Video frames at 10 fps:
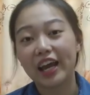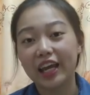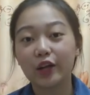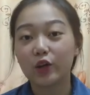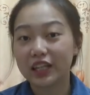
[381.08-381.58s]

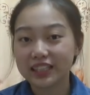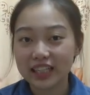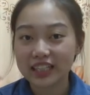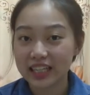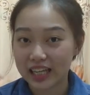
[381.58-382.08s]
Indonesia
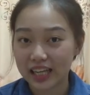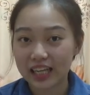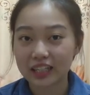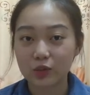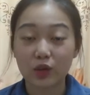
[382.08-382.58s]

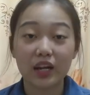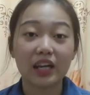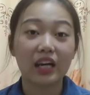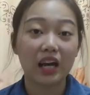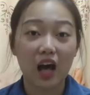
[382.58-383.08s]
sendiri sudah
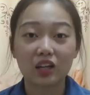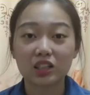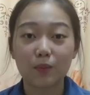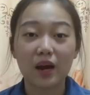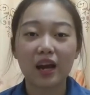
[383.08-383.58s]
dikenal
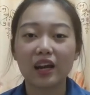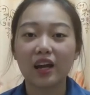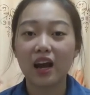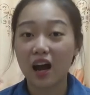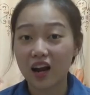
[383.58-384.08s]
sebagai
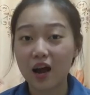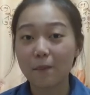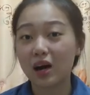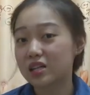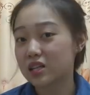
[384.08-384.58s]
negara
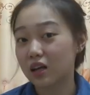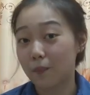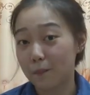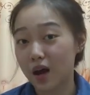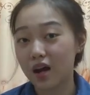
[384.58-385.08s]
penghasil
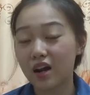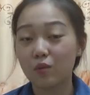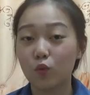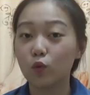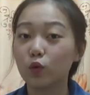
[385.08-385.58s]
rempah
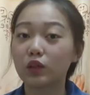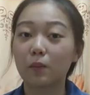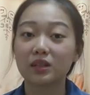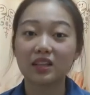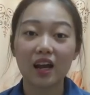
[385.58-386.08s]
dan bumbu
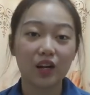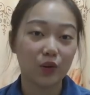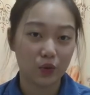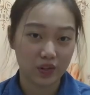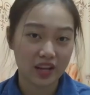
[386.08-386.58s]
terbesar di
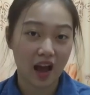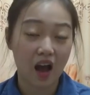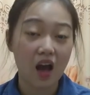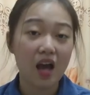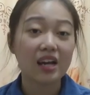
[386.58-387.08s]
dunia
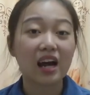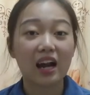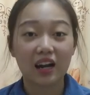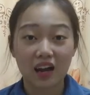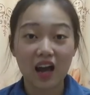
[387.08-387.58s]

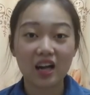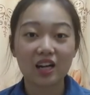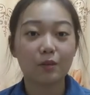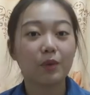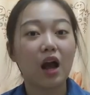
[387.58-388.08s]
karena
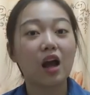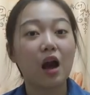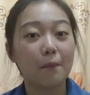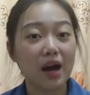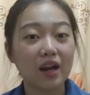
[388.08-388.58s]

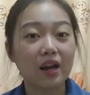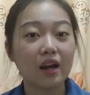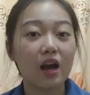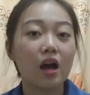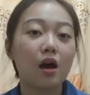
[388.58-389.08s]
keberagaman
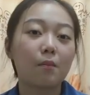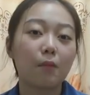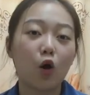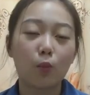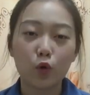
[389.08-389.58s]

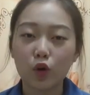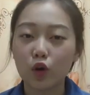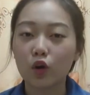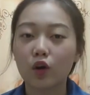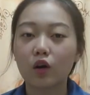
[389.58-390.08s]
maupun
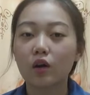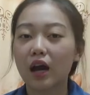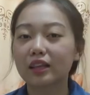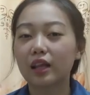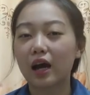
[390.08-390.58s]

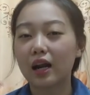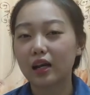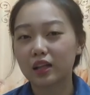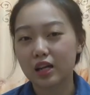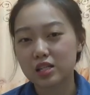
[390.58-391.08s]

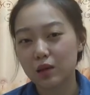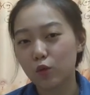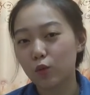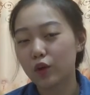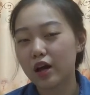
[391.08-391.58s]
karakteristik
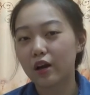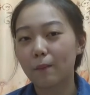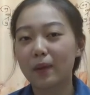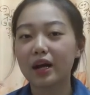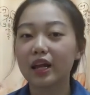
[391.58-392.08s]
bumbu dan
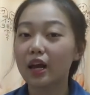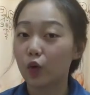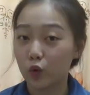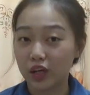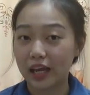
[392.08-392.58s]
rempahnya yang
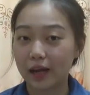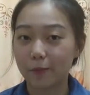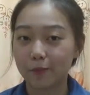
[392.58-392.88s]
unik.